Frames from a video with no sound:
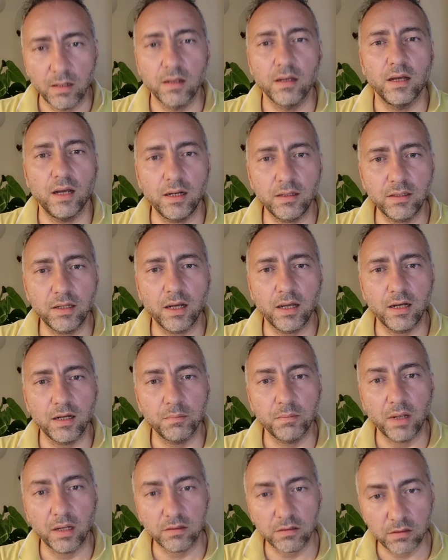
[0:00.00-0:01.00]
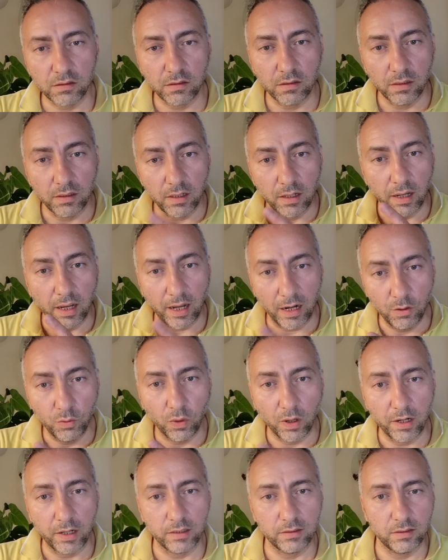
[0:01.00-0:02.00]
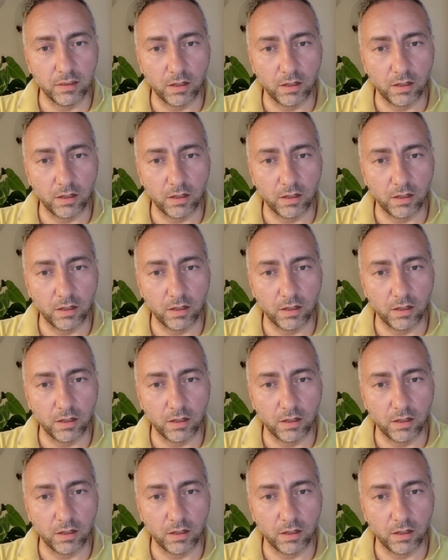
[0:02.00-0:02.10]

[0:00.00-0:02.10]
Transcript: هل تعلم هالولد